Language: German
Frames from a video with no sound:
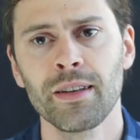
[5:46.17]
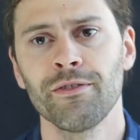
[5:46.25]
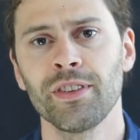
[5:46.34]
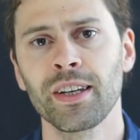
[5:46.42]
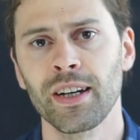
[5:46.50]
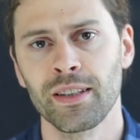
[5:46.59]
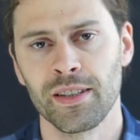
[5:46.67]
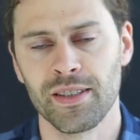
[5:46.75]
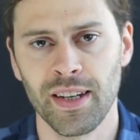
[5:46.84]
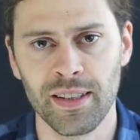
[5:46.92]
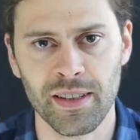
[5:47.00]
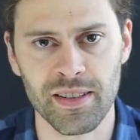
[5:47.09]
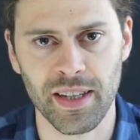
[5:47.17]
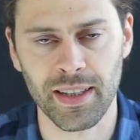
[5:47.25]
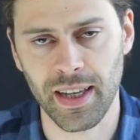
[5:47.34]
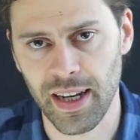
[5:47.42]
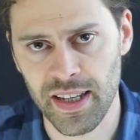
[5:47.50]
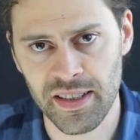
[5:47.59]
Wie kann es sein, dass ein
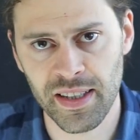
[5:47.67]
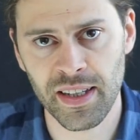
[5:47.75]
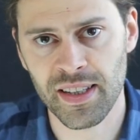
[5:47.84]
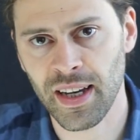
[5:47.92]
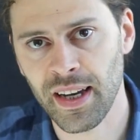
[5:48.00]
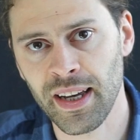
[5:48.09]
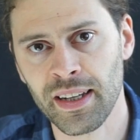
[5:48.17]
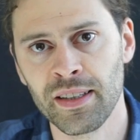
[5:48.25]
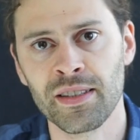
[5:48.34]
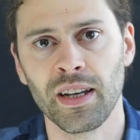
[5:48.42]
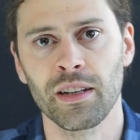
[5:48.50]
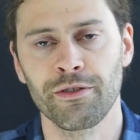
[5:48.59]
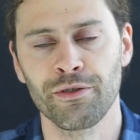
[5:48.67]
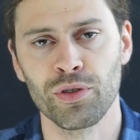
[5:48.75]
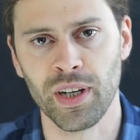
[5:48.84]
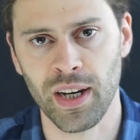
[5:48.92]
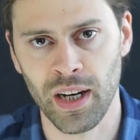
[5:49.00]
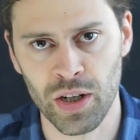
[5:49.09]
geistiges Ereignis ein
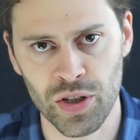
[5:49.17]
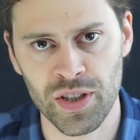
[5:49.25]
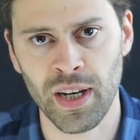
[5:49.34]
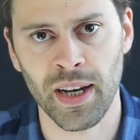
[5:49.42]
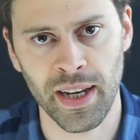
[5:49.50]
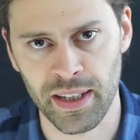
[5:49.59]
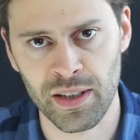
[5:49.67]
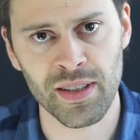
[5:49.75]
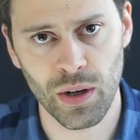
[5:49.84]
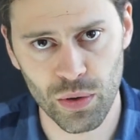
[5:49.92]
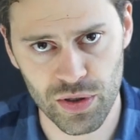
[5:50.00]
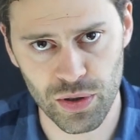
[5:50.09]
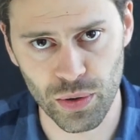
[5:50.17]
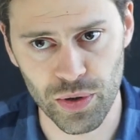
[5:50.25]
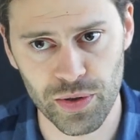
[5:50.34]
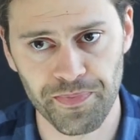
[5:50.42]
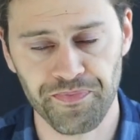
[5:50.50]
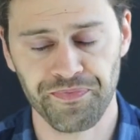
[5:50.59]
physikalisches Ereignis auslöst,